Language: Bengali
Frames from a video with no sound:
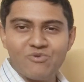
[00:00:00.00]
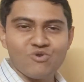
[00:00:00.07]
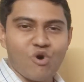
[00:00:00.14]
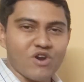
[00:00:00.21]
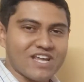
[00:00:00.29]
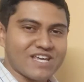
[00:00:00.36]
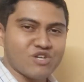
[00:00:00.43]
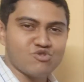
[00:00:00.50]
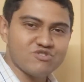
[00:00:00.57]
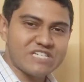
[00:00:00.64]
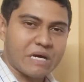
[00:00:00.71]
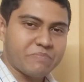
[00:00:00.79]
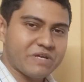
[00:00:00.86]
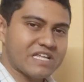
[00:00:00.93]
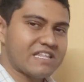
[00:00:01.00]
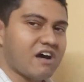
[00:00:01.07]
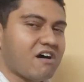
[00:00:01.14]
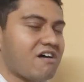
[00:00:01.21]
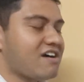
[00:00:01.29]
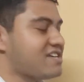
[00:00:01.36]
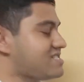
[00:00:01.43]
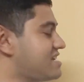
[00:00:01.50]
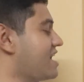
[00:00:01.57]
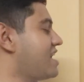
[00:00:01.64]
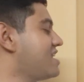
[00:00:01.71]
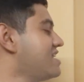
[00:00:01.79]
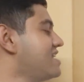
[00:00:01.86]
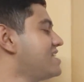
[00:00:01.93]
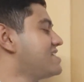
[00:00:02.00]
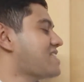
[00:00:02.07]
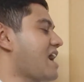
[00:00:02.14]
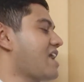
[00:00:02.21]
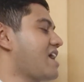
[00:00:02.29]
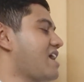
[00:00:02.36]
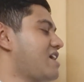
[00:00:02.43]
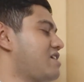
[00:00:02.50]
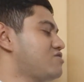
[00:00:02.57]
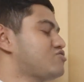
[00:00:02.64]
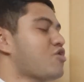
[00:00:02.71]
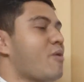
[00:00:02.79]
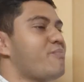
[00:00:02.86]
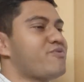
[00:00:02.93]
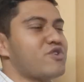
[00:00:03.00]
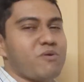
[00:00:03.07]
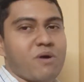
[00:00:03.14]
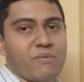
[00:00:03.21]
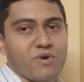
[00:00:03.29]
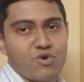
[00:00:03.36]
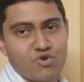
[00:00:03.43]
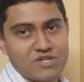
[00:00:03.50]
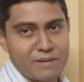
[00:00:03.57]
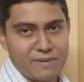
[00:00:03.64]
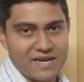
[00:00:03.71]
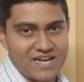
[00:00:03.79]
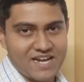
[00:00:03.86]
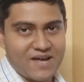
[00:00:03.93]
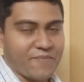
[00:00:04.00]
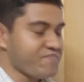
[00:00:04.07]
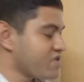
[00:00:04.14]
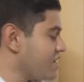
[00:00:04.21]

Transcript: এমন অনেক কিছু চাপিয়ে দেওয়া হয় যা তারা সম্পূর্ণভাবে করতে পারে না